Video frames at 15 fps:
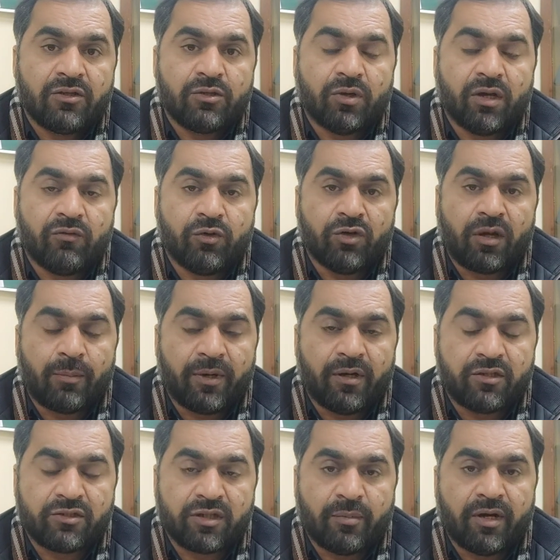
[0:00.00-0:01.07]
जो है वो
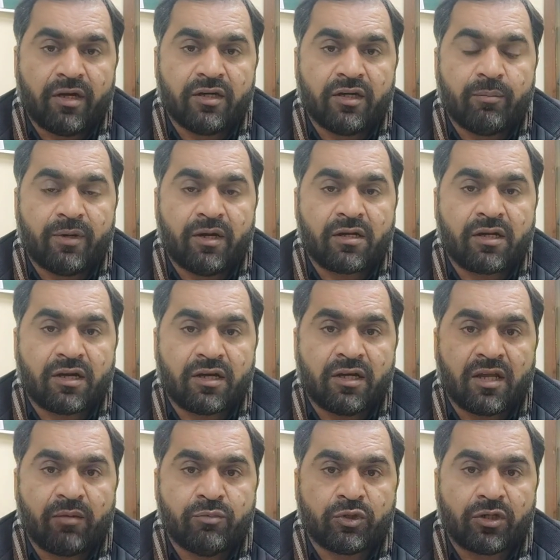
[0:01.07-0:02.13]
नापा ज़बान नापाक
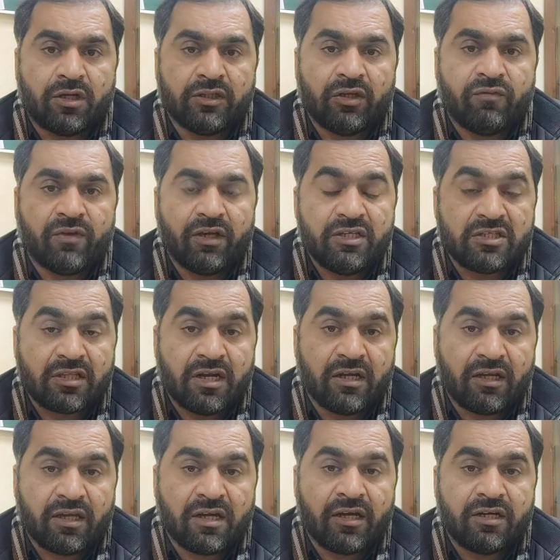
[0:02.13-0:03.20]
करने के मुतरदफ़ है इस तरह
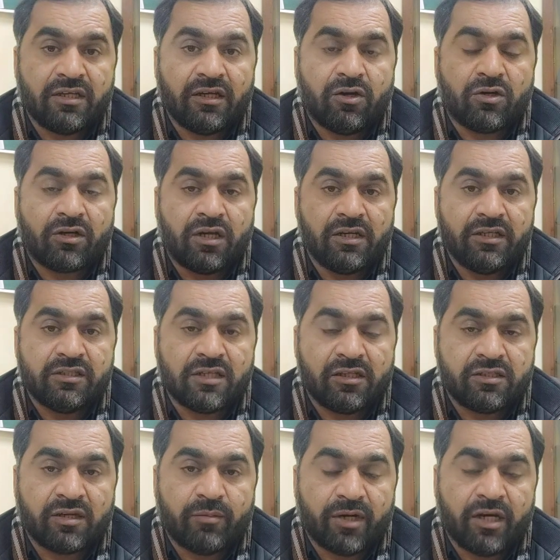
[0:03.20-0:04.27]
के घटिया और गलीज़
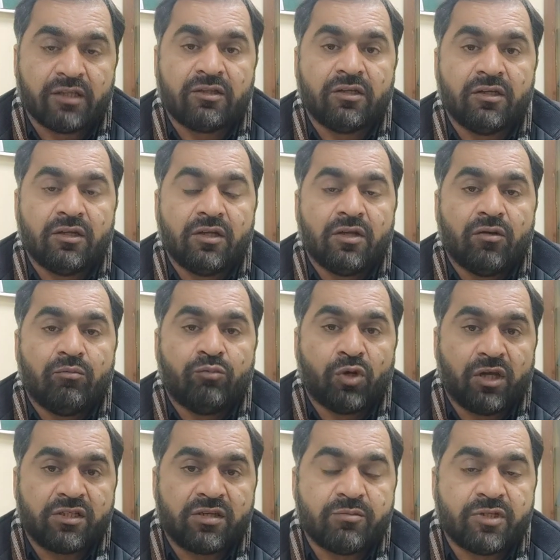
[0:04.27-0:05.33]
इल्ज़ाम
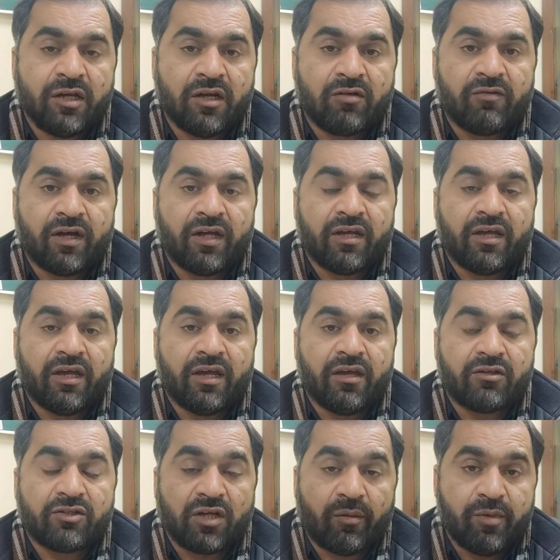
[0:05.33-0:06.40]
मुलाजिम से लगवाए
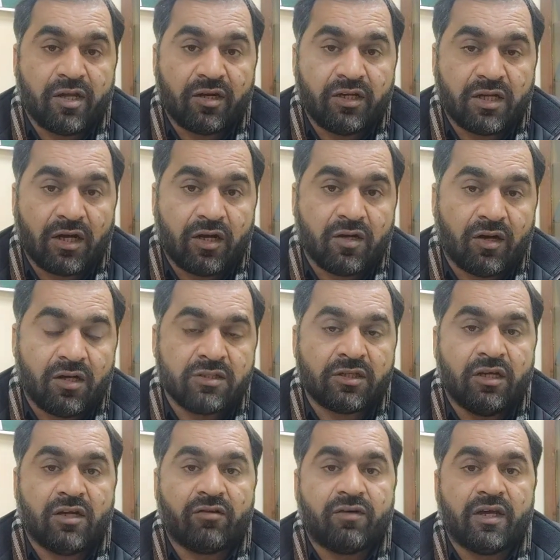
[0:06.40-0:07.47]
गए सबक निका खां से
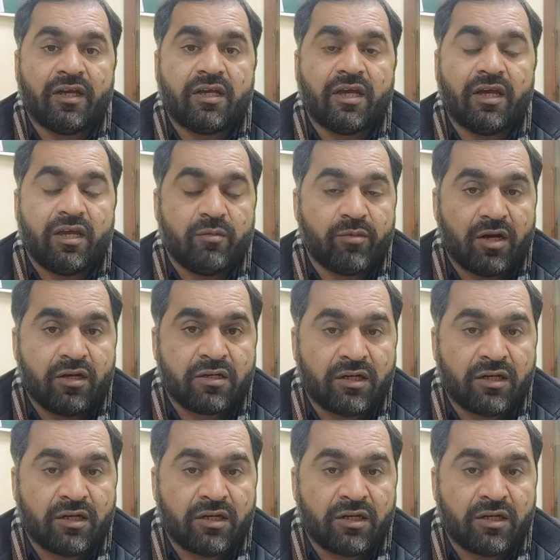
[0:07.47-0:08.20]
लगवाए गए इमरान